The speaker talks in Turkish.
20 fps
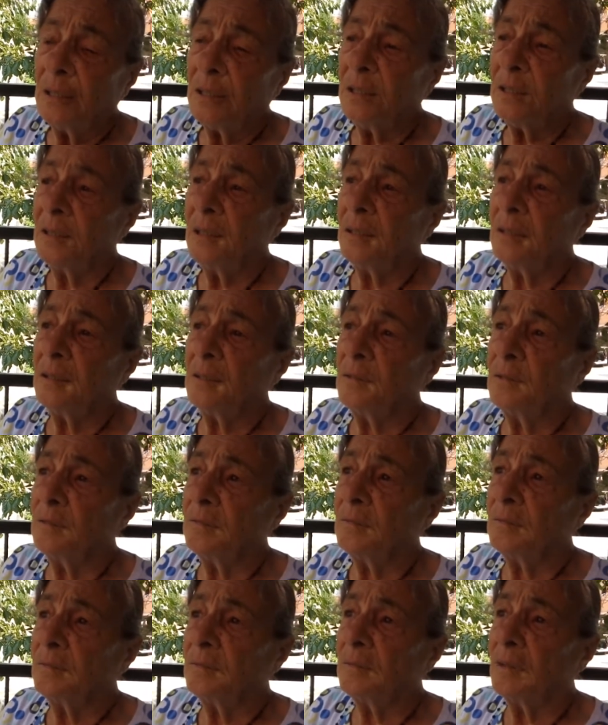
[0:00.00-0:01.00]
e, ee,
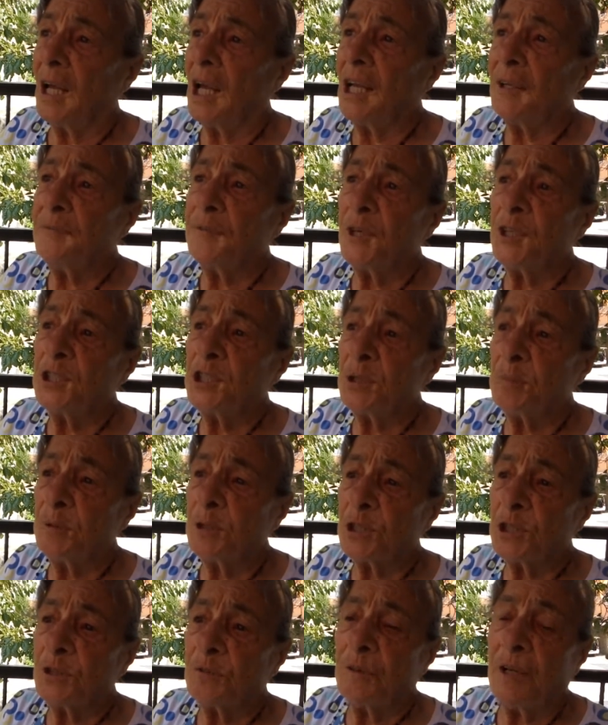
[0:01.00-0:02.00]
Ayper
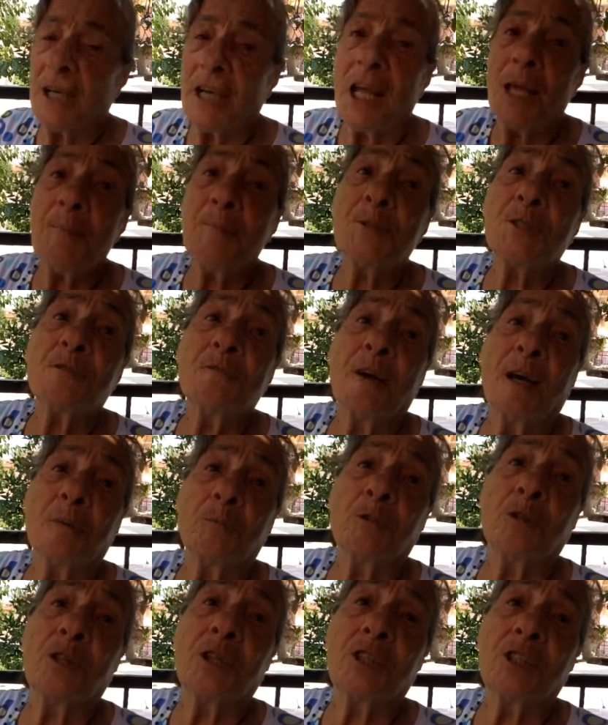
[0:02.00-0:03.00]
Çubukçu var. Hepsi var
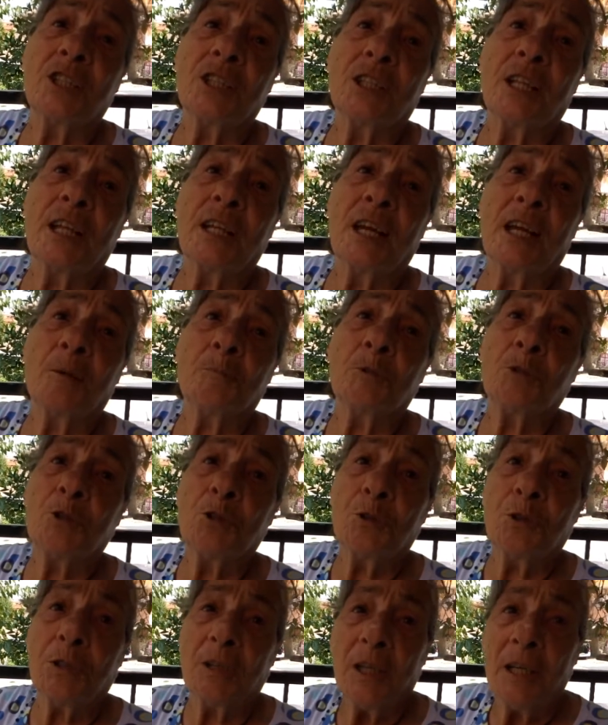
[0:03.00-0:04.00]
burada içinde yani.
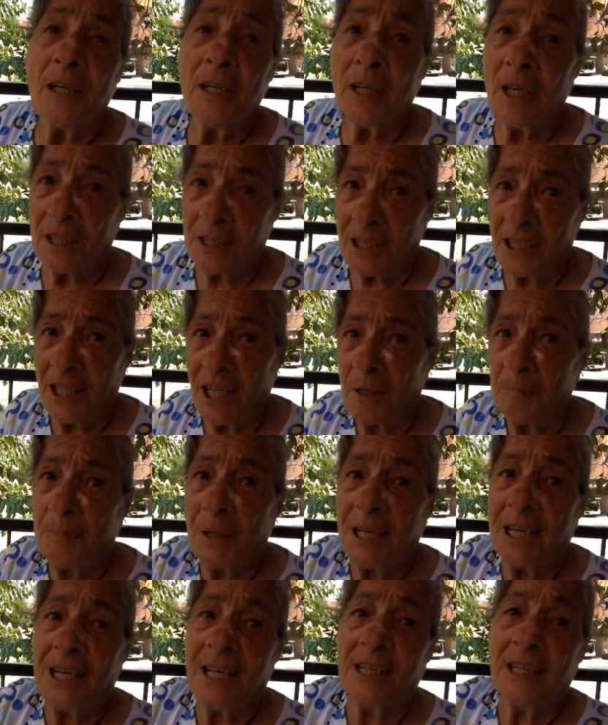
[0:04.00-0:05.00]
Bütün Kadınlar
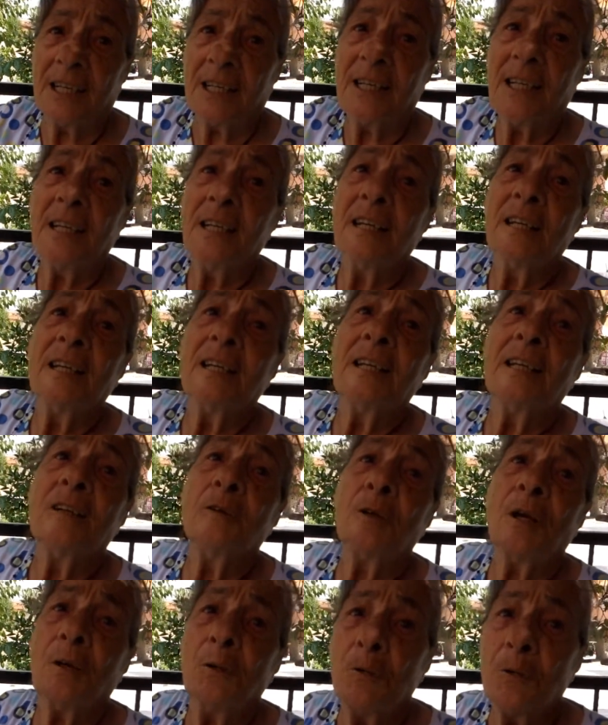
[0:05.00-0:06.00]
Birliği'nin
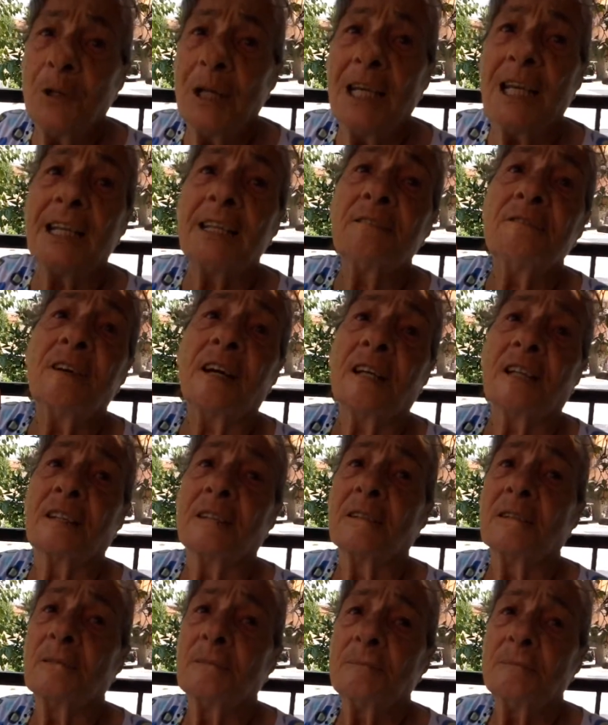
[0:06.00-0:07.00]
üyeleri var.